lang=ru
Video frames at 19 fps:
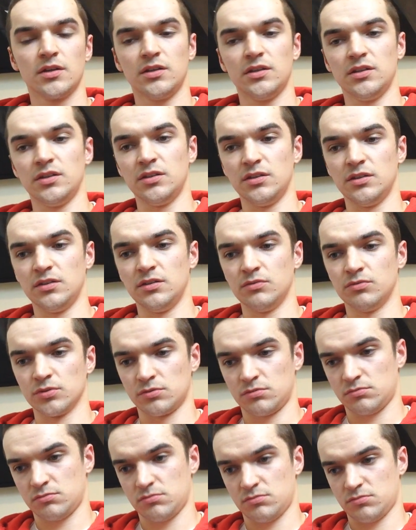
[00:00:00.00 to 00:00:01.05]
И вот
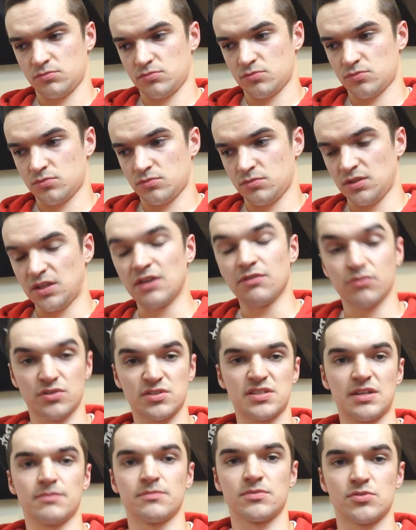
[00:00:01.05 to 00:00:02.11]
я вот
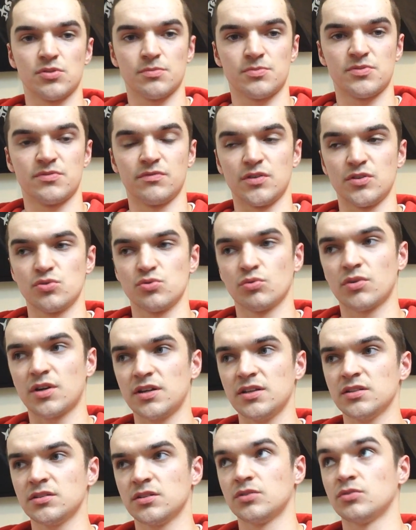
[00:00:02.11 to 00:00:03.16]
сам, собственно, из
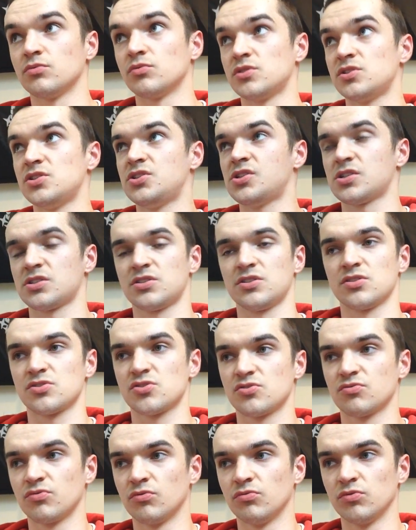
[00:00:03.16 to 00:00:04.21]
Украины, но вот сейчас я
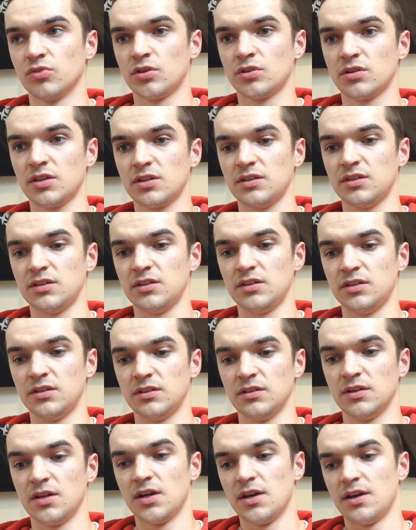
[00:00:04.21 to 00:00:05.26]
живу в Лондоне,
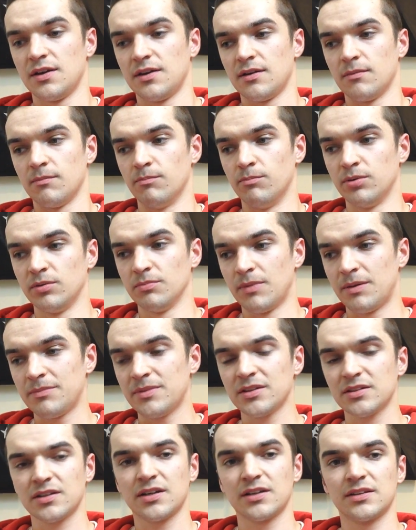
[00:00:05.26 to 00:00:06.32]
и был
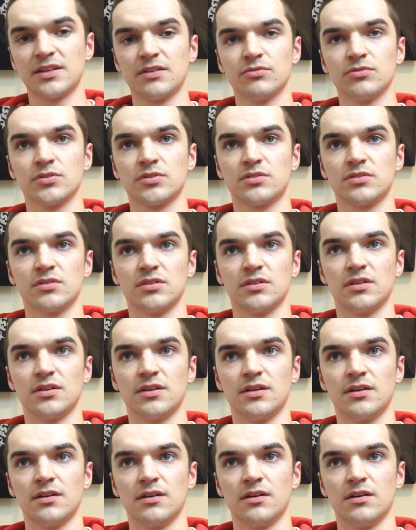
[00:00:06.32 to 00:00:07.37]
момент, когда вот
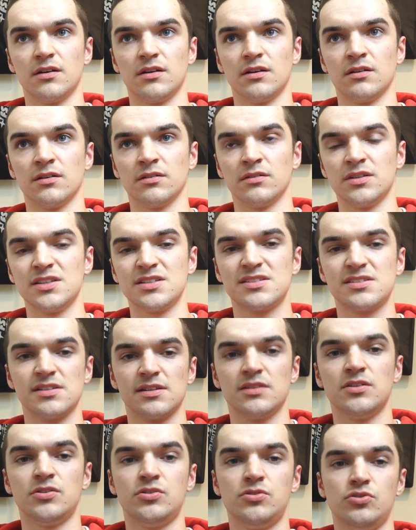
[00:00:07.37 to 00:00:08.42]
Э, из-за
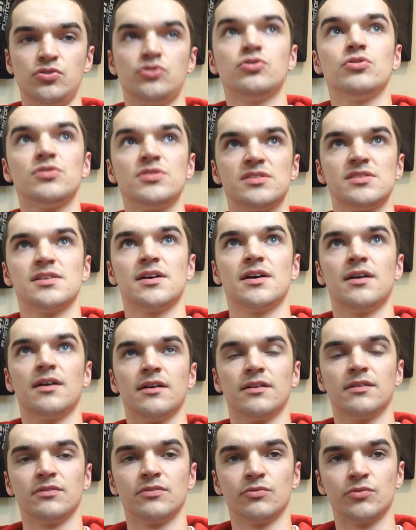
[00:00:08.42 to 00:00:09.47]
еще
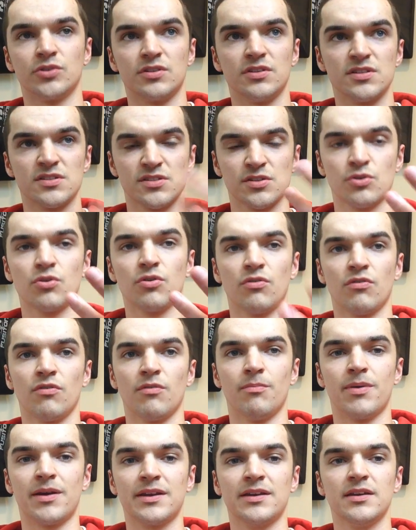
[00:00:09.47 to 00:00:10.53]
из-за вот языкового
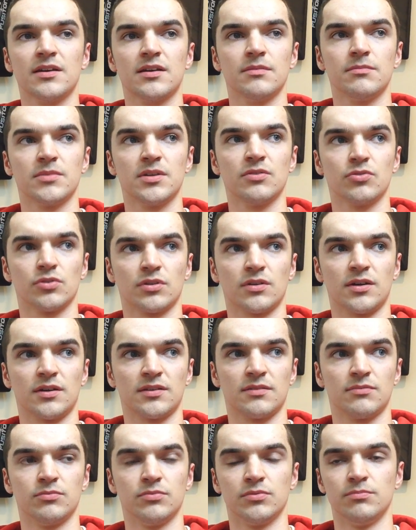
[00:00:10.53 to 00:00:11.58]
барьера мне вот
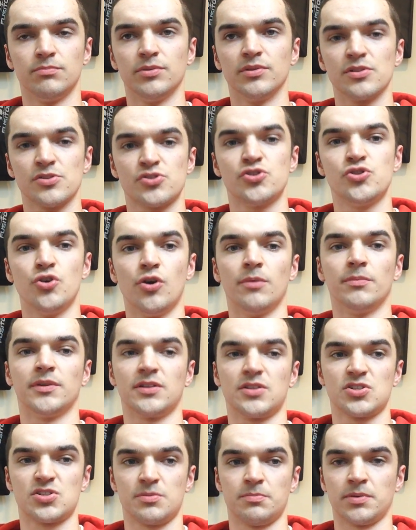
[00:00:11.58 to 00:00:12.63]
как-то вот было стрёмно
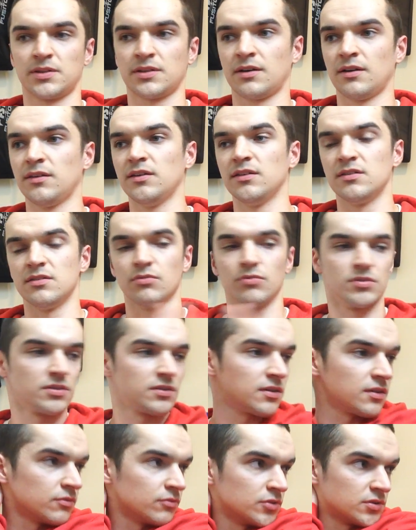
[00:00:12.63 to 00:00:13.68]
даже подходить вот,
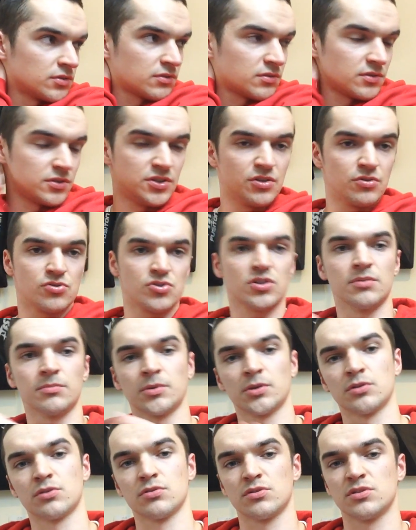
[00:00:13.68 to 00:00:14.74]
вот к девушкам,
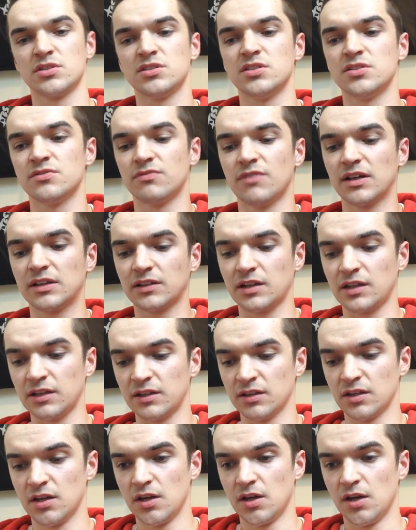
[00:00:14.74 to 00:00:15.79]
которые здесь в Англии,